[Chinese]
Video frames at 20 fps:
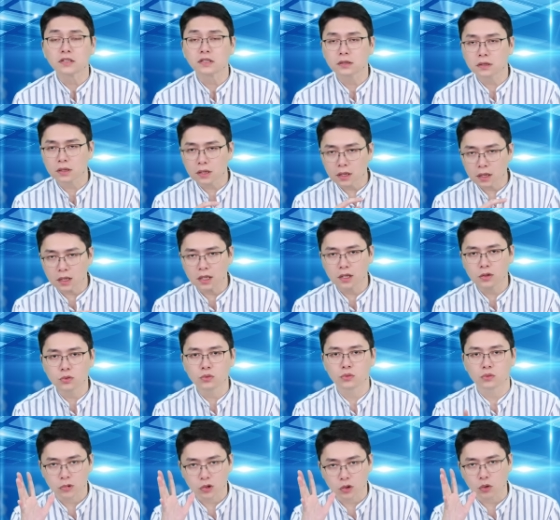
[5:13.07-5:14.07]
是客
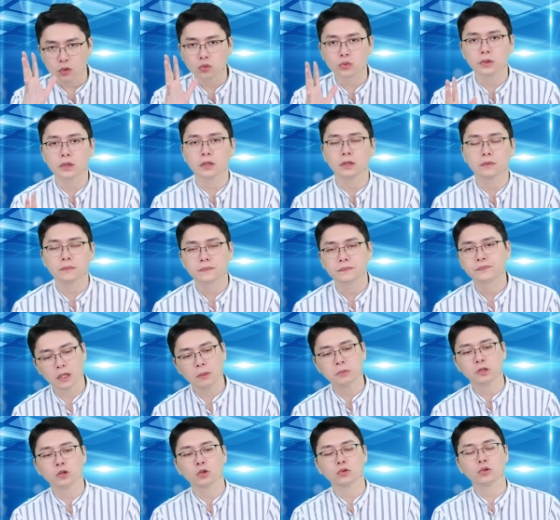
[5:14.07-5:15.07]
户就有五个，
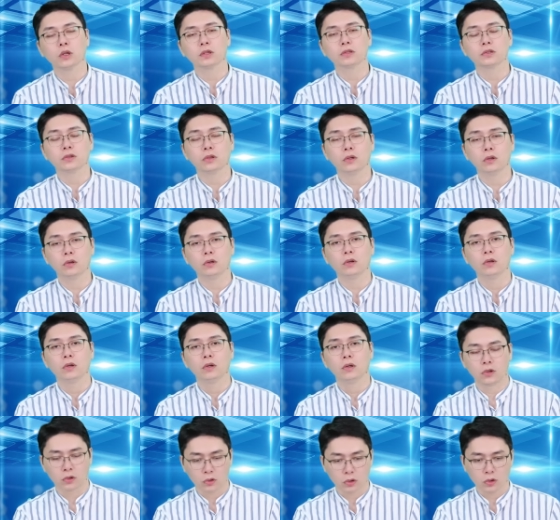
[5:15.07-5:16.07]
产品做出来之后。
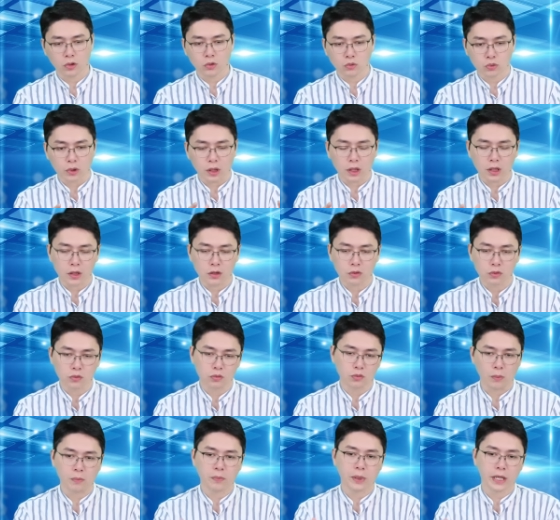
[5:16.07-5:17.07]
总共有五个客户
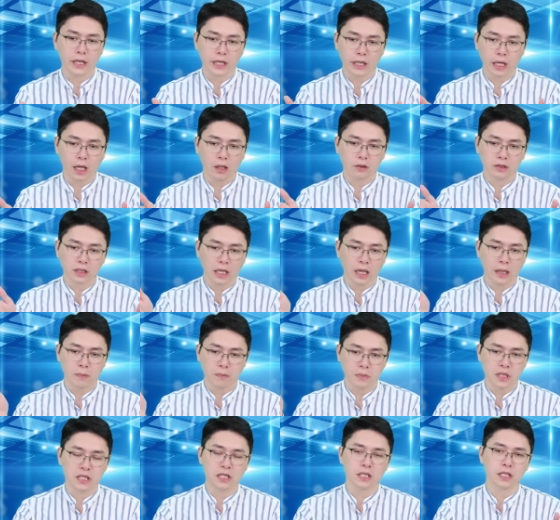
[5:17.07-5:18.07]
准备要在
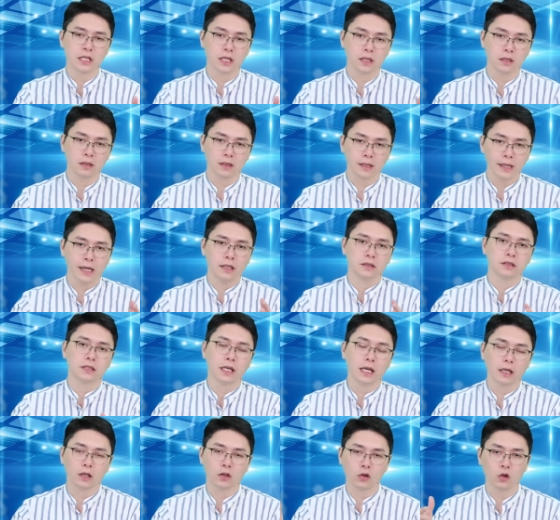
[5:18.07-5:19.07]
明年量
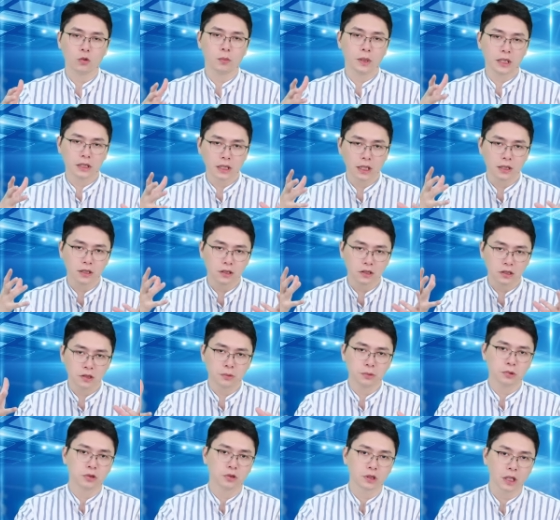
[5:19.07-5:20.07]
产购买它的
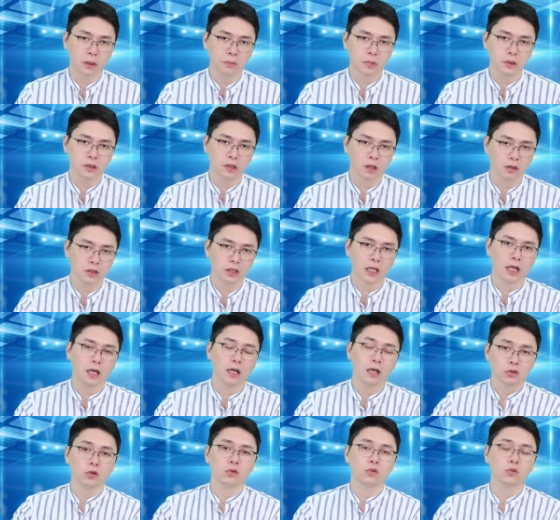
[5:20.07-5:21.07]
C P U 产品，要抢
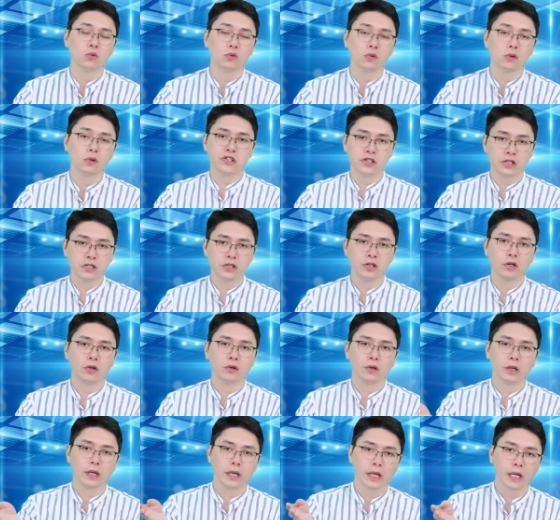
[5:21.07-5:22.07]
中国禁
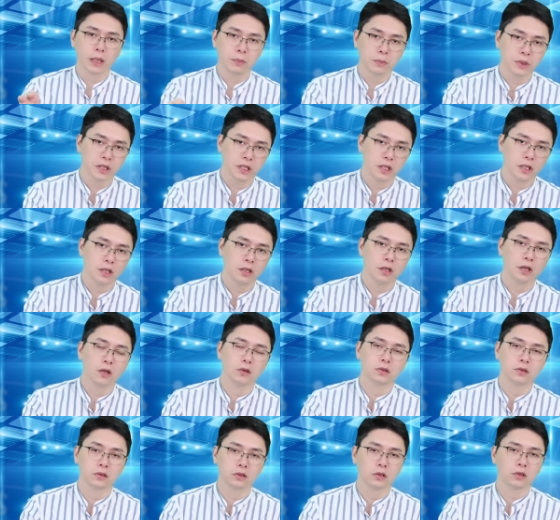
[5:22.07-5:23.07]
用 A M
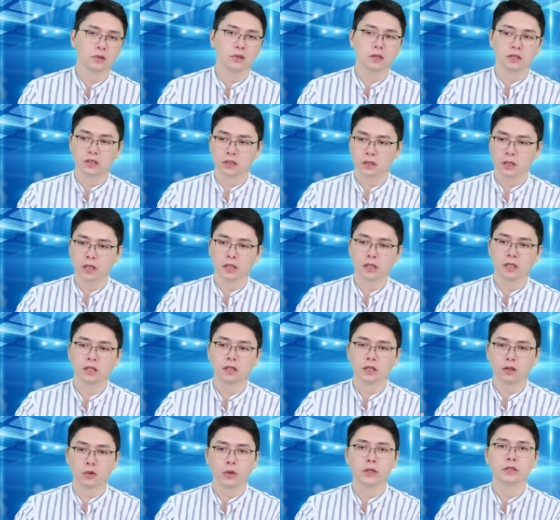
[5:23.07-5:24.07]
D、Intel 之后的行政电
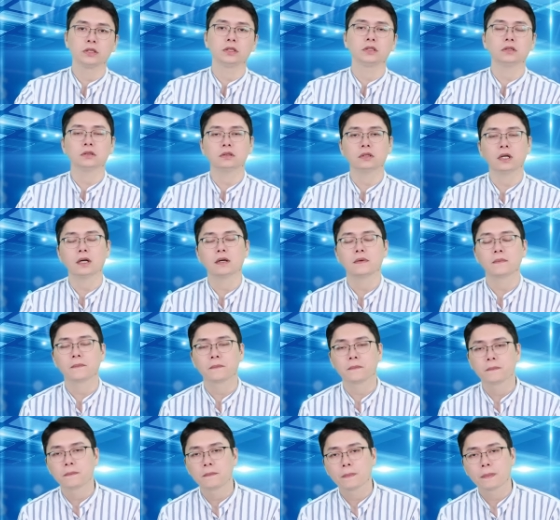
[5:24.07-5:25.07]
脑的换机市场，
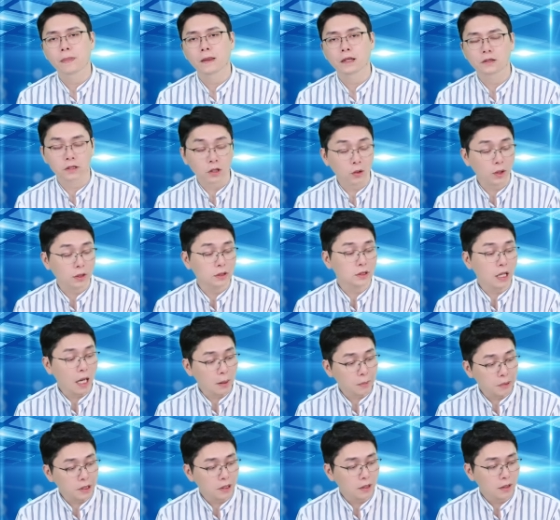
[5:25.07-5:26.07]
这一块是
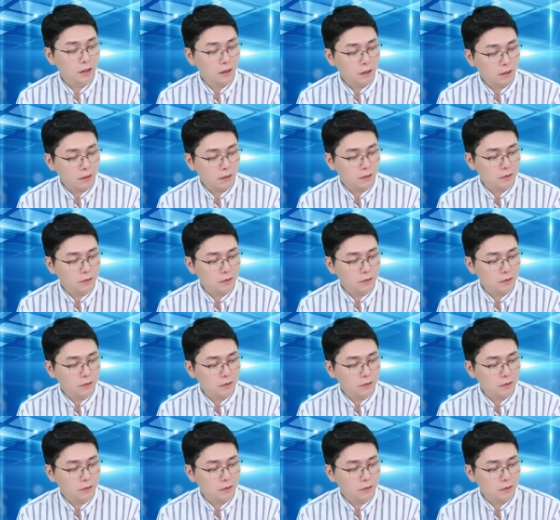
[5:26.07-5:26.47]
大饼啊、哦，